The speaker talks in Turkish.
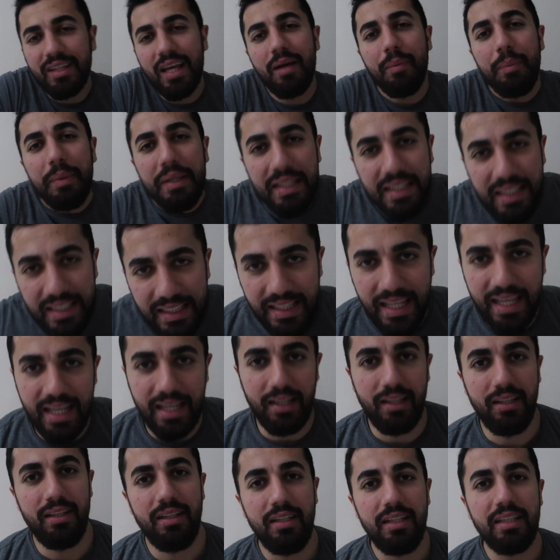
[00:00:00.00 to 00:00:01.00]
Tabii ki
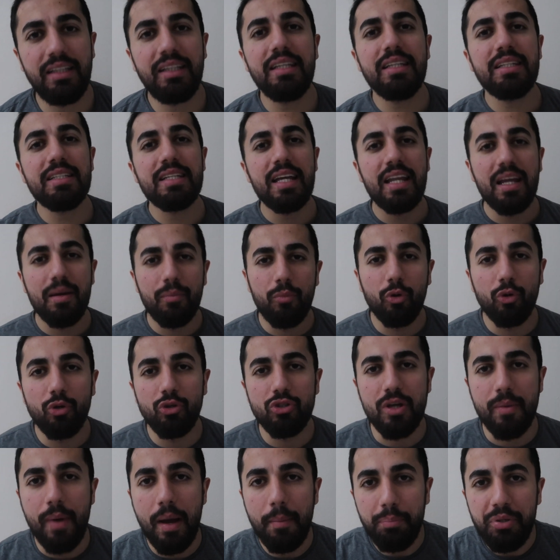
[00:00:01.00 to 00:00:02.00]
değil. 2 sene
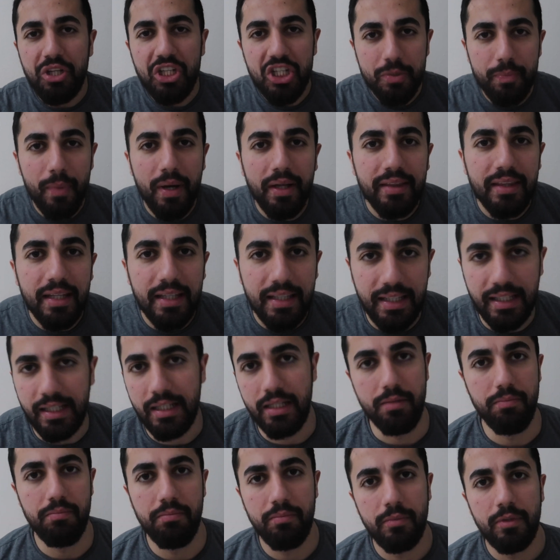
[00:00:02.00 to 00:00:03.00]
boyunca ben pişman da
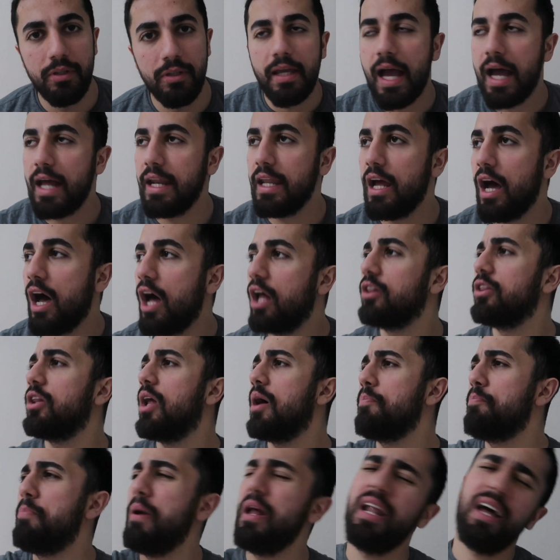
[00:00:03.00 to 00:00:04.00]
değilim. Yani
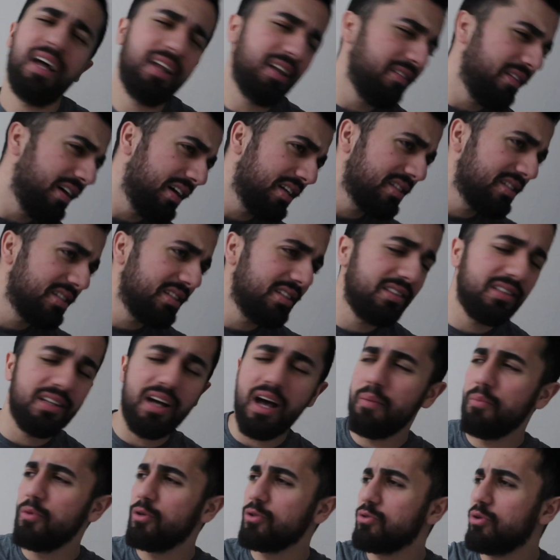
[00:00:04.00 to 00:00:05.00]
Allah belanı versin
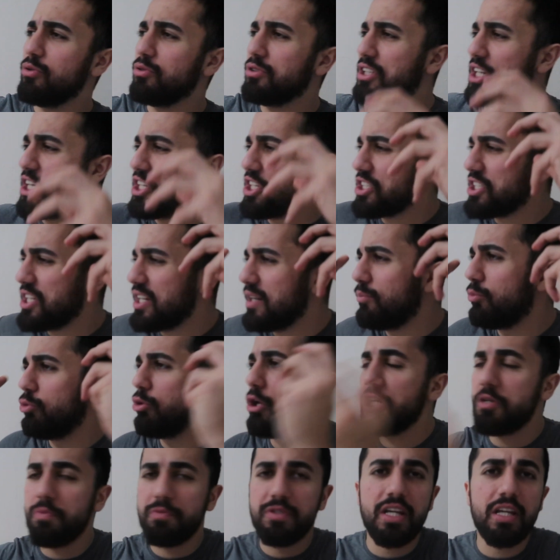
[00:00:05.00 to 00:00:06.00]
Amazon keşke sana
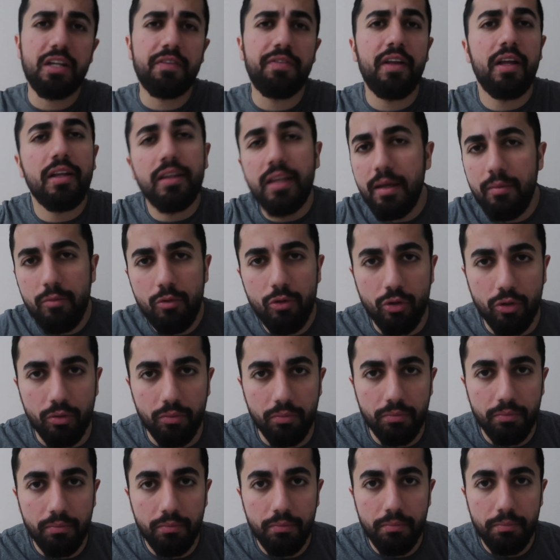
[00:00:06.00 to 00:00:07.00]
bulaşmasaydık falan
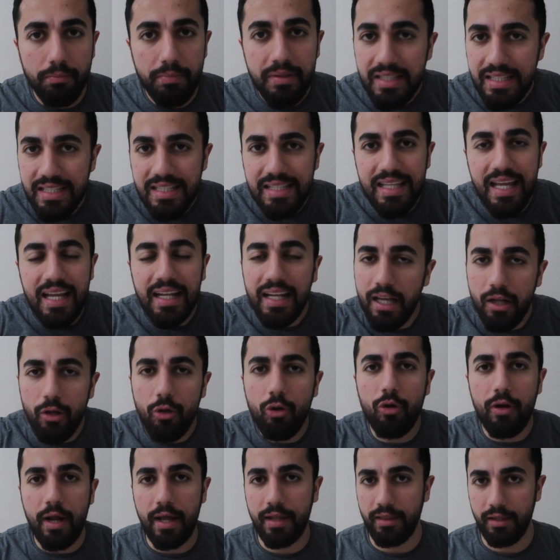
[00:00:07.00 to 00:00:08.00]
demiyorum. Biz neler
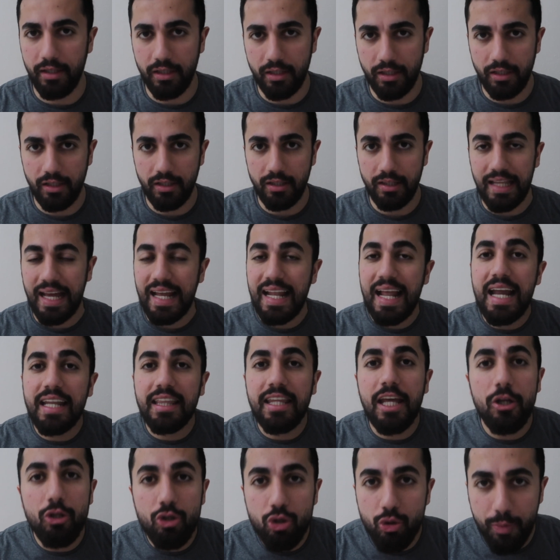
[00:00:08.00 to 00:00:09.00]
öğrendik? Neler
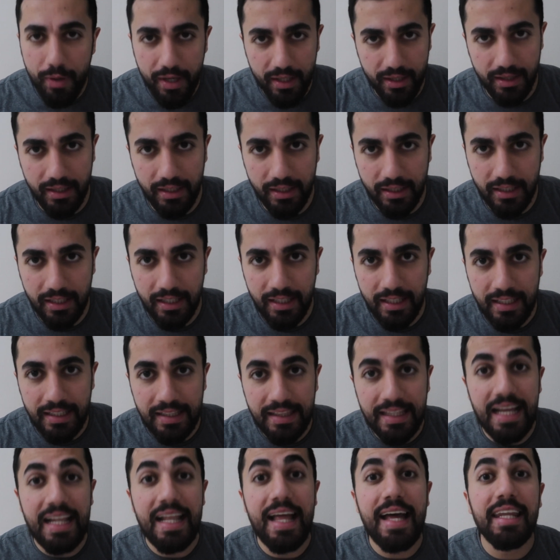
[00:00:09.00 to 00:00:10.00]
tecrübe ettik?
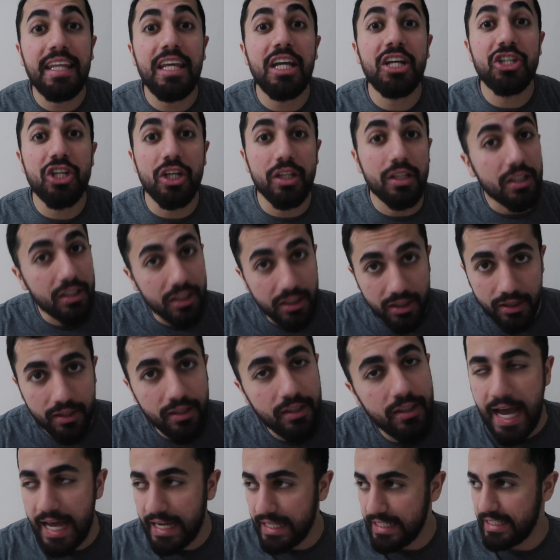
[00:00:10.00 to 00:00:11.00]
Neler yaşadık?
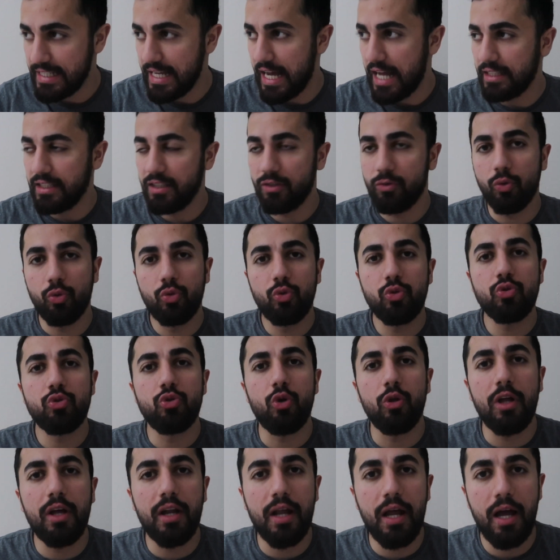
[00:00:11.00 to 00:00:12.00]
Yani saati 9
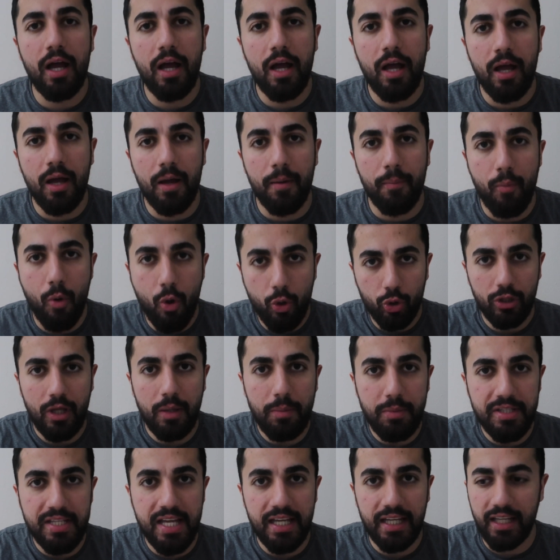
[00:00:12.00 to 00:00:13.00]
dolara bok
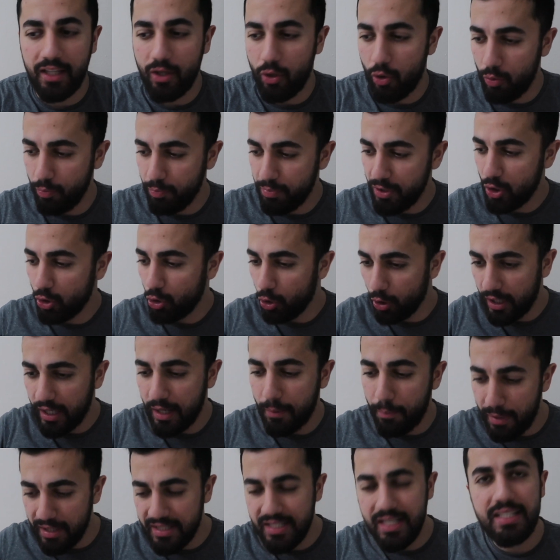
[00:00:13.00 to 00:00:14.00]
temizlerken ya da 11
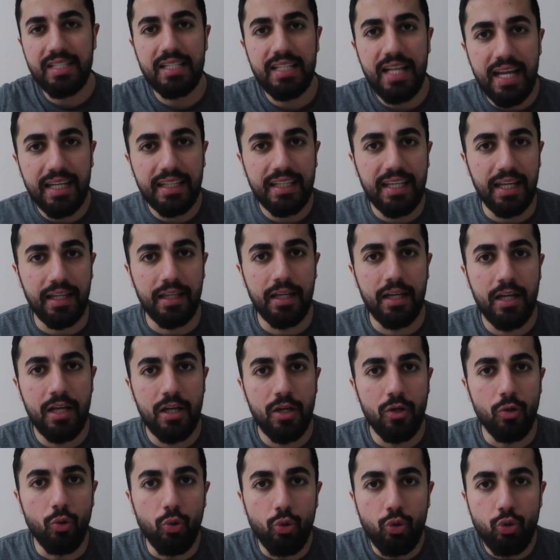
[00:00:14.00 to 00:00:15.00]
dolara masa silerken
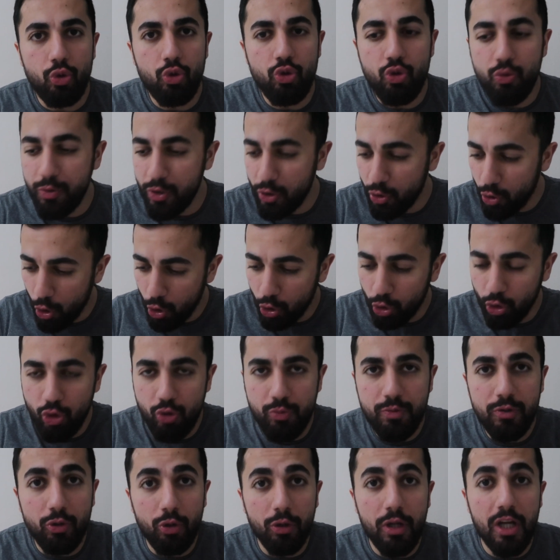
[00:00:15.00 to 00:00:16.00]
300 bin
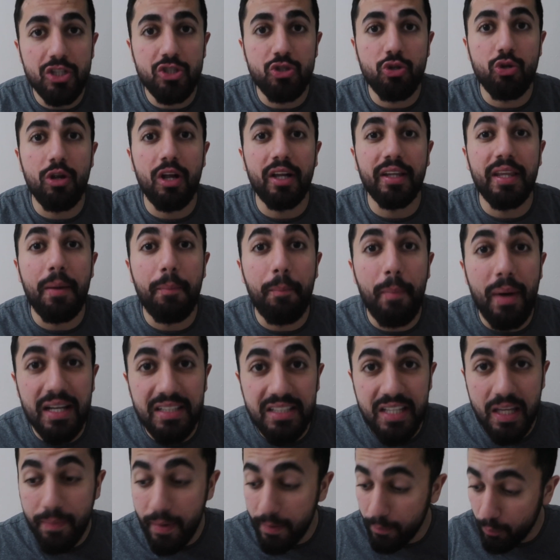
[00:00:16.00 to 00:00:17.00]
400 bin dolar civarından
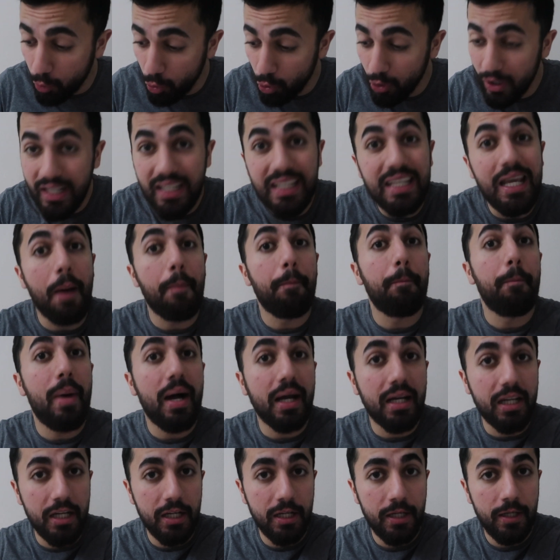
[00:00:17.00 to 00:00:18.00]
bahsetmek bunları
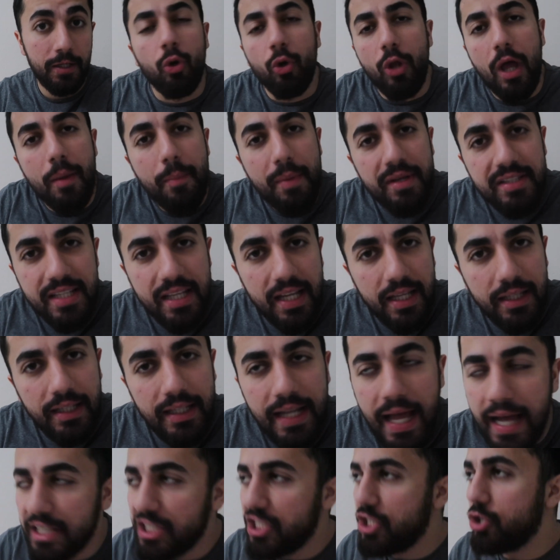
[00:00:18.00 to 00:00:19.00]
yapmak kolay mesele
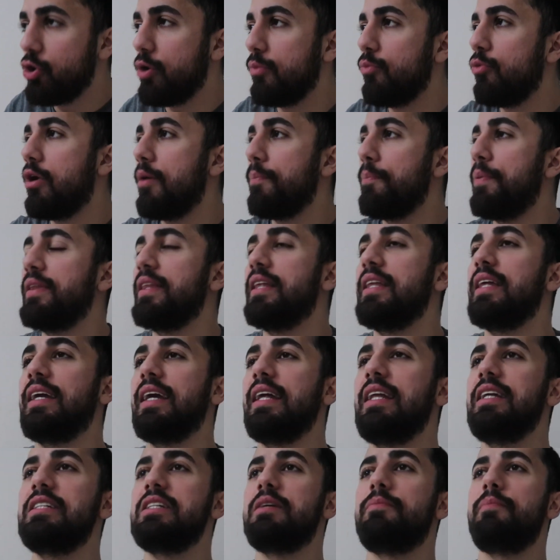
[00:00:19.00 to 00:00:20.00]
değil. Ha, ciro muhabbetine
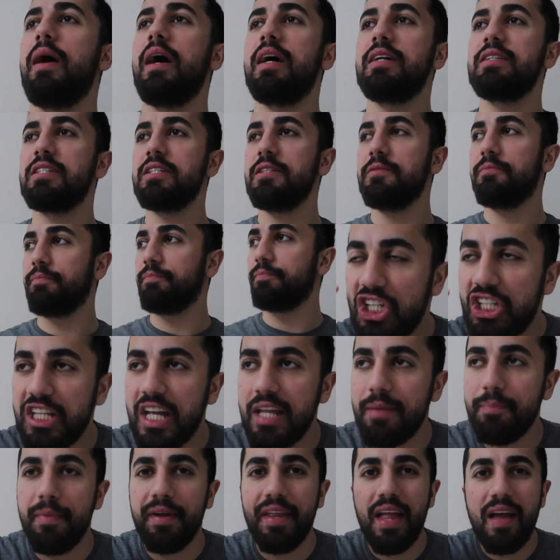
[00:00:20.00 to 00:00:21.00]
gelince bazı
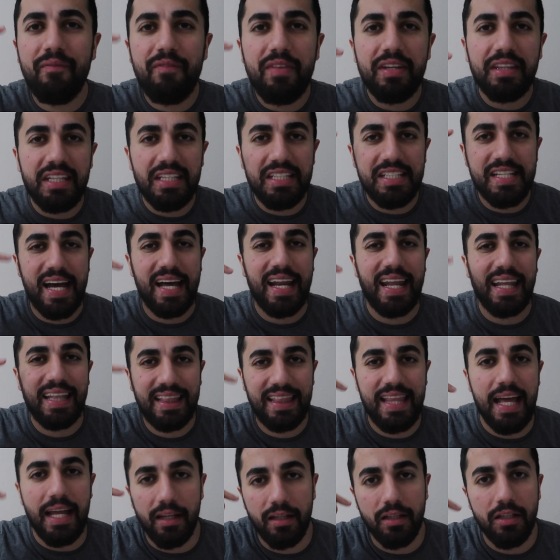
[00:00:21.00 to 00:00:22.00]
işletmeden ve
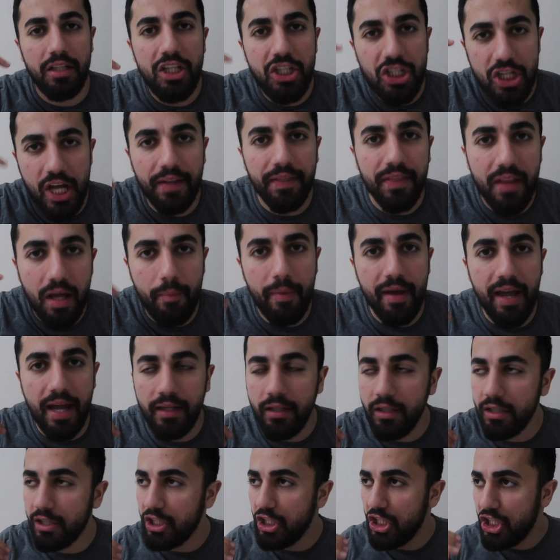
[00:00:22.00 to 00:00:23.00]
ticaretten hiç
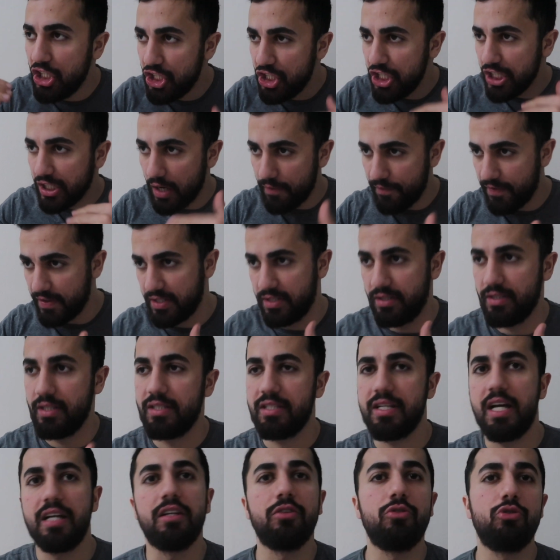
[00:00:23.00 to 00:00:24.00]
anlamayan işçi kafasında
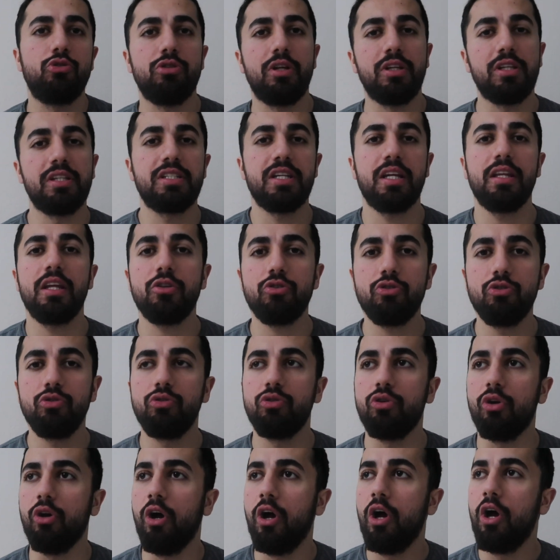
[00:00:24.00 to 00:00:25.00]
sadece düşünen insanlar
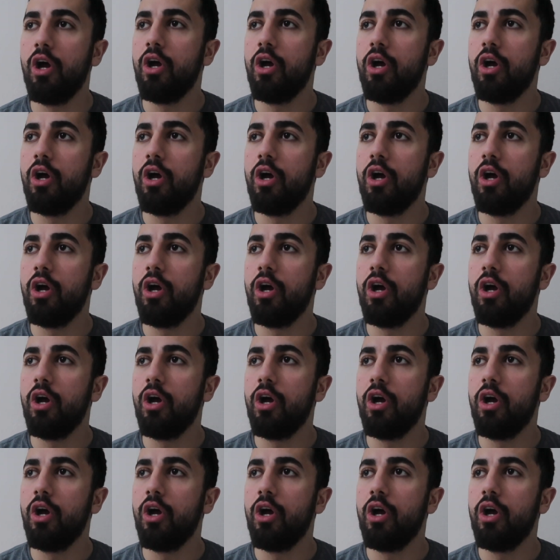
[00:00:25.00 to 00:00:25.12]
şunu diyor.